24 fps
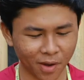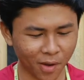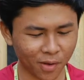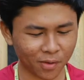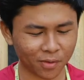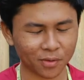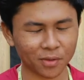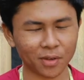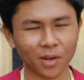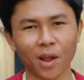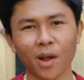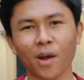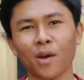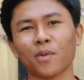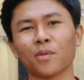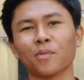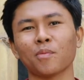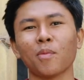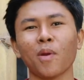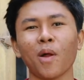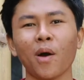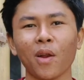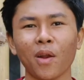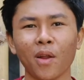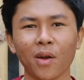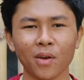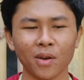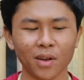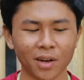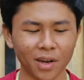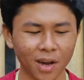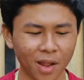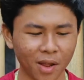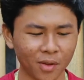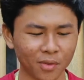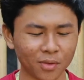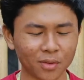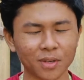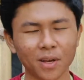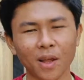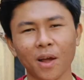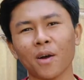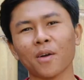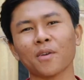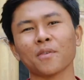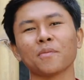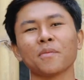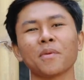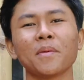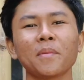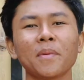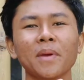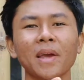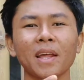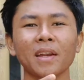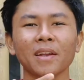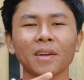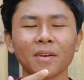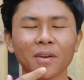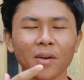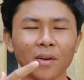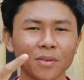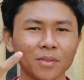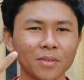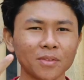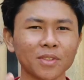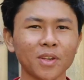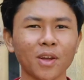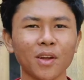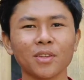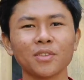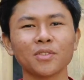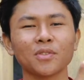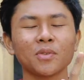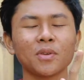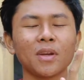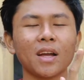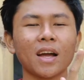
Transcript: knockdown, blolong knockdown, bebean knockdown